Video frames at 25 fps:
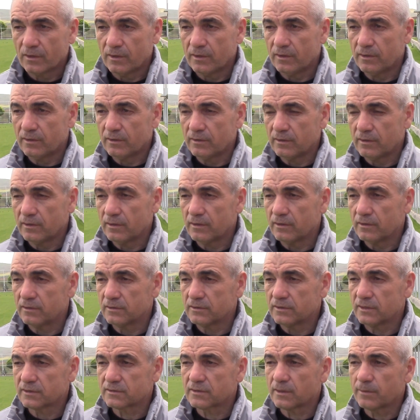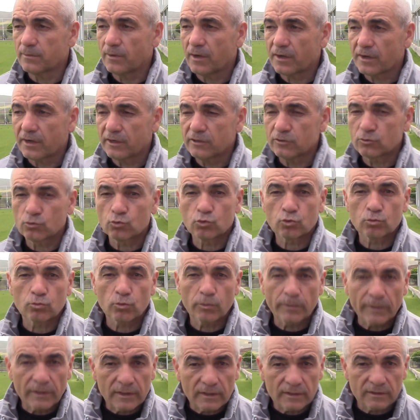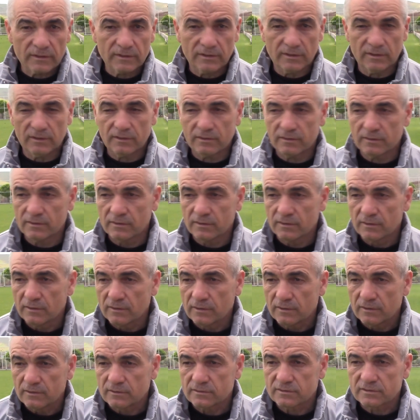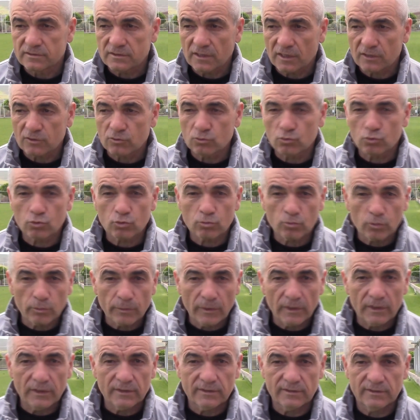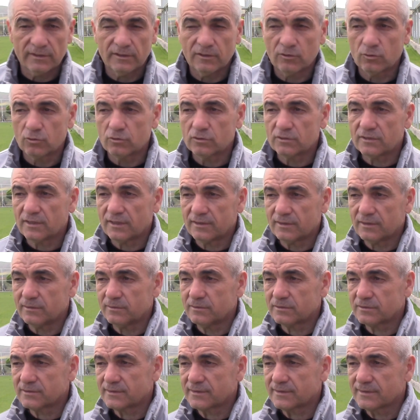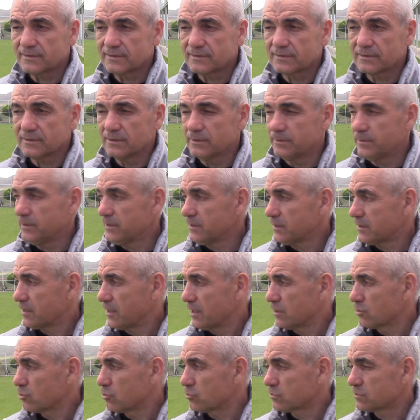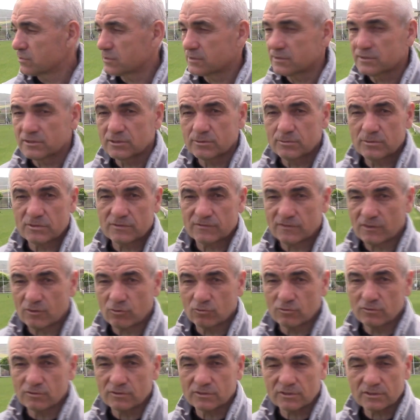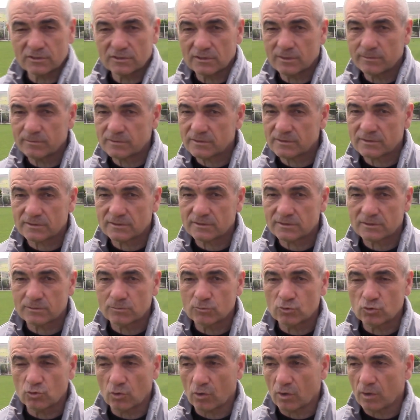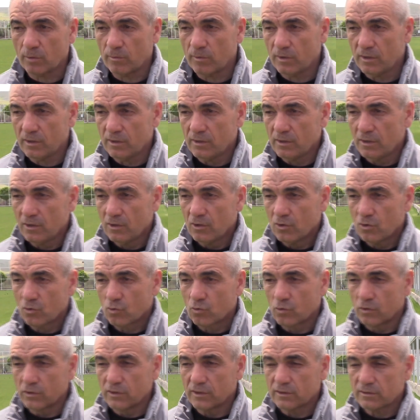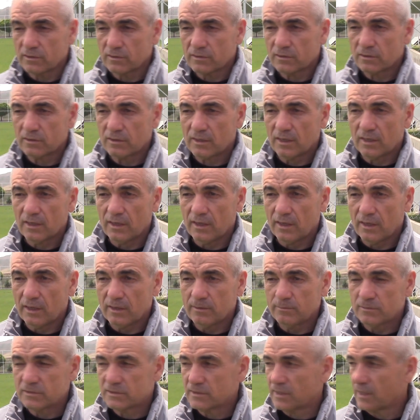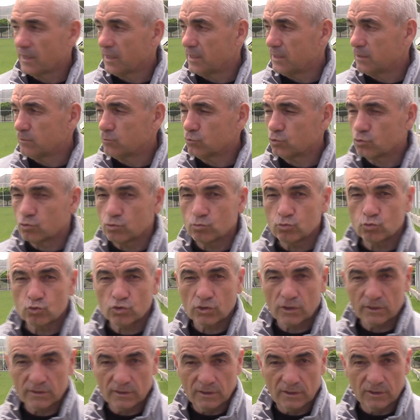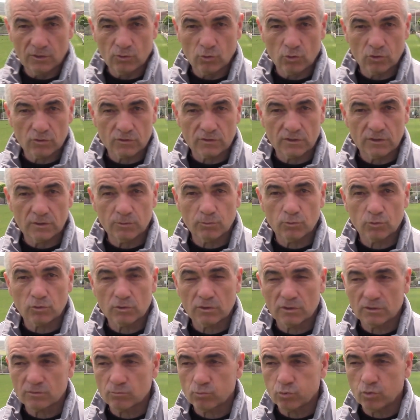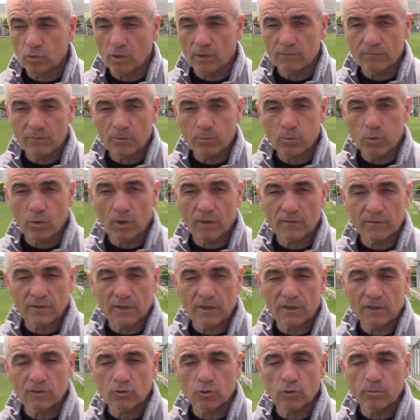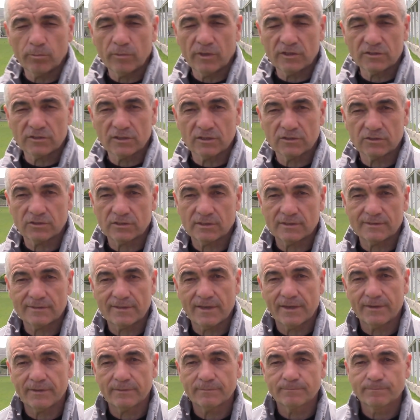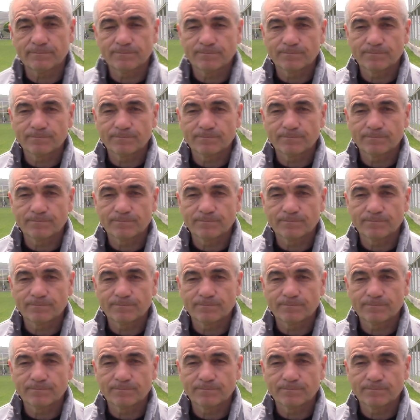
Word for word: Ee, Yatabare'nin durumu belli değil. Ziya'nın durumu belli değil. O yüzden de sıkıntılı bir kadro sıkıntımız var. Onun dışında bir sıkıntımız yok ama Konya'da da elimizden gelen bütün mücadeleyi gösterip oradan puan ve puanlarla dönmeye çalışacağız. Yani.